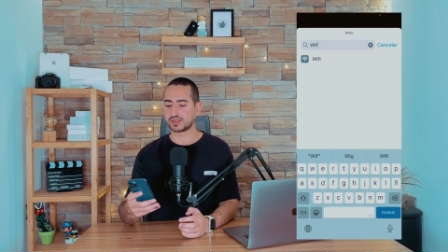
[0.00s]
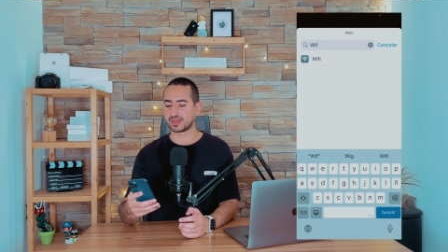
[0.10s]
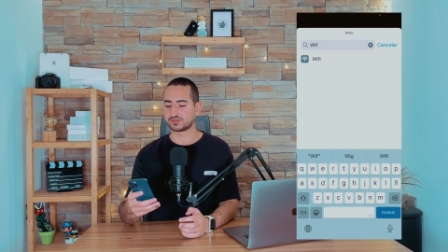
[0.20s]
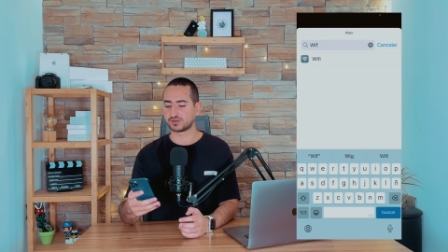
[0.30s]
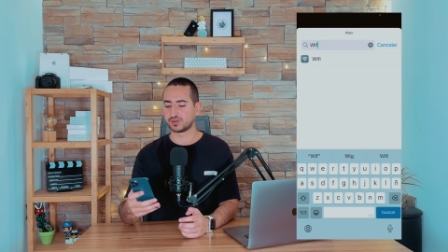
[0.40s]

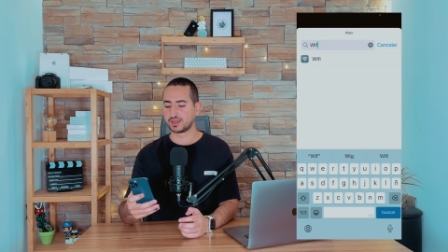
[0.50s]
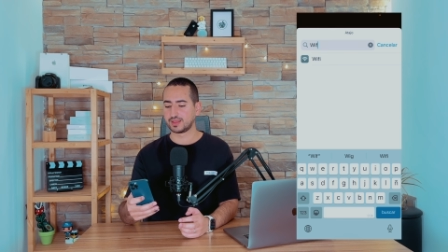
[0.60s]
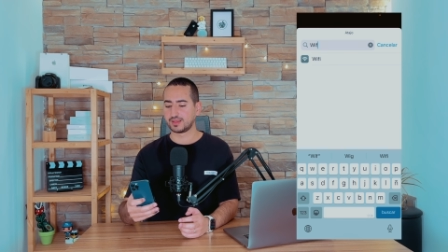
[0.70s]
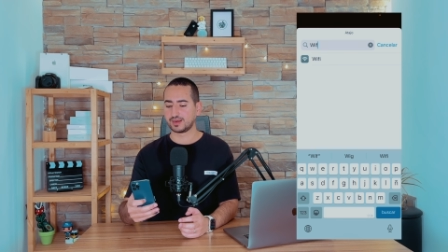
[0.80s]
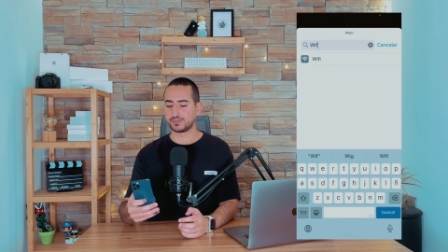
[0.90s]
caso
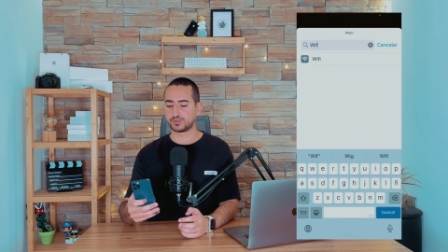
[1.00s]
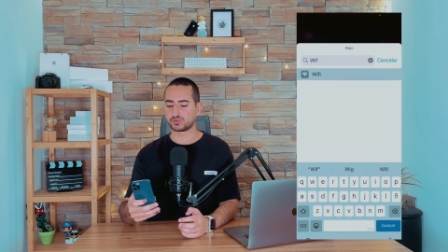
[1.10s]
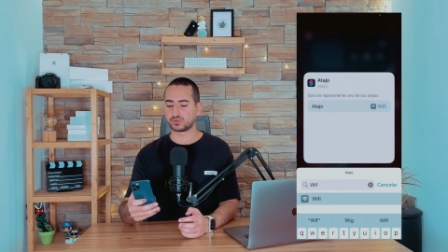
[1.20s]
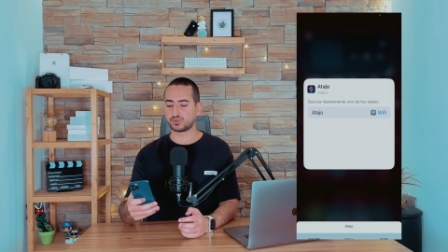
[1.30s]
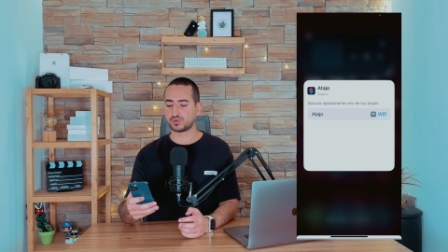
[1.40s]
le he
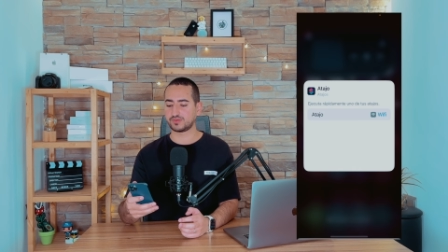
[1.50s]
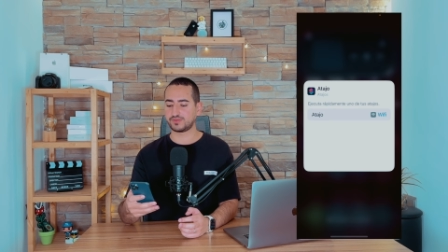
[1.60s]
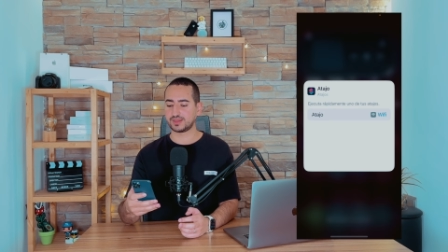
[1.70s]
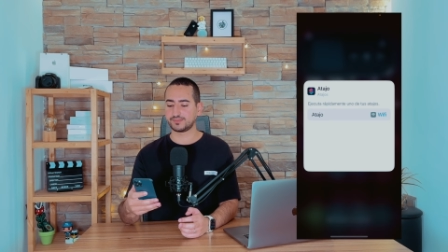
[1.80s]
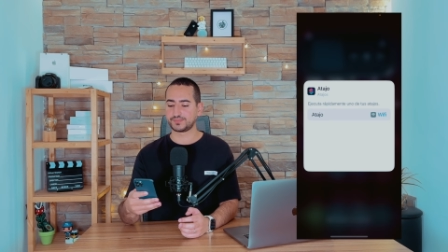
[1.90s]
puesto
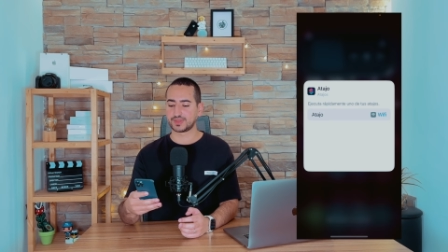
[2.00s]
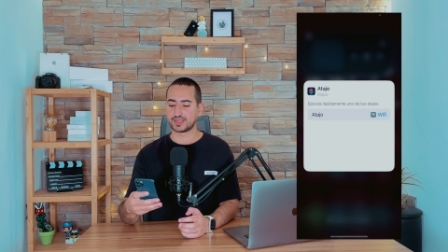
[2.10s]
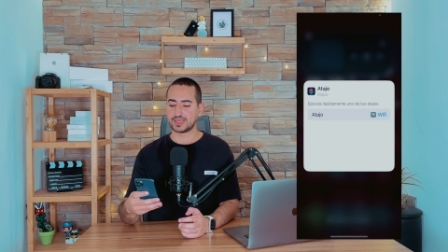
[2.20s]
wifi